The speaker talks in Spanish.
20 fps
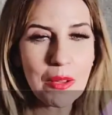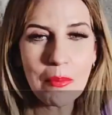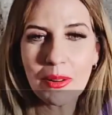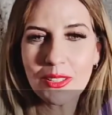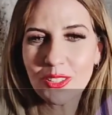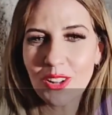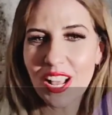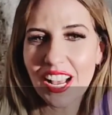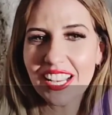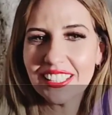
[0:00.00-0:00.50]
una
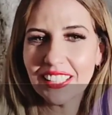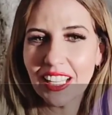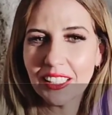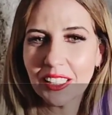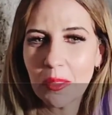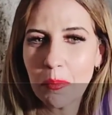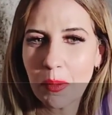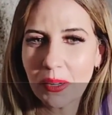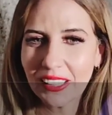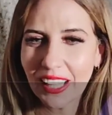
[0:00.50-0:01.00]
persona que está
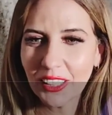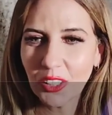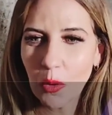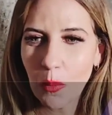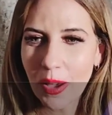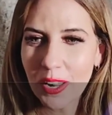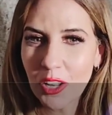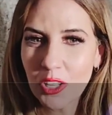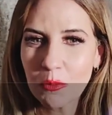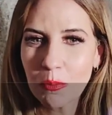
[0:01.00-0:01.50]

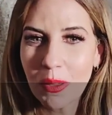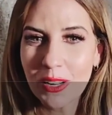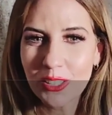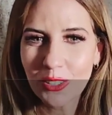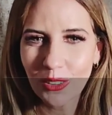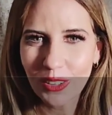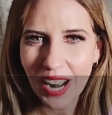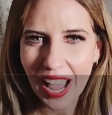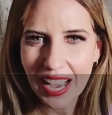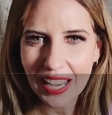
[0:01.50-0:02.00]
interpretando varios
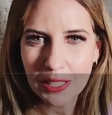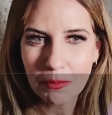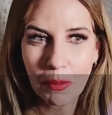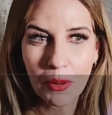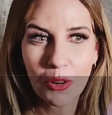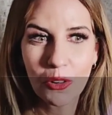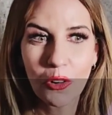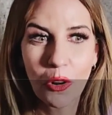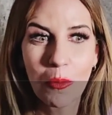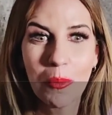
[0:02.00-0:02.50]
personajes,
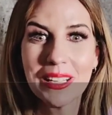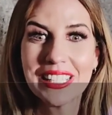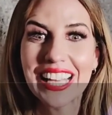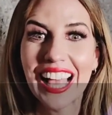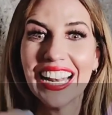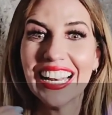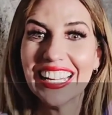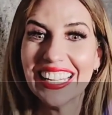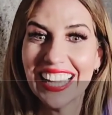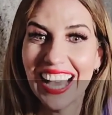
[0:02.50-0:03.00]
pero no me
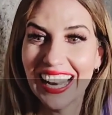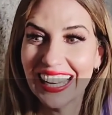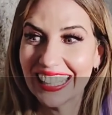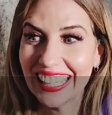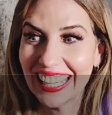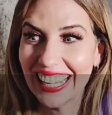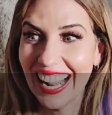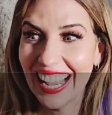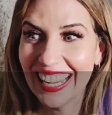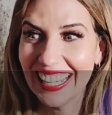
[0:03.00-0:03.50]
salía el
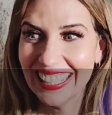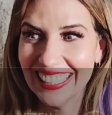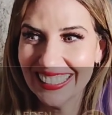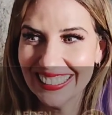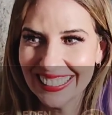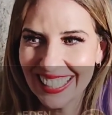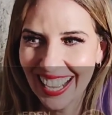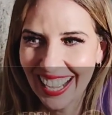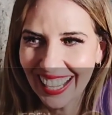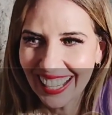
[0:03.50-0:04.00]
que era
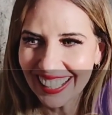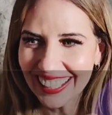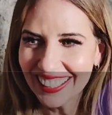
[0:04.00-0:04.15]
ella.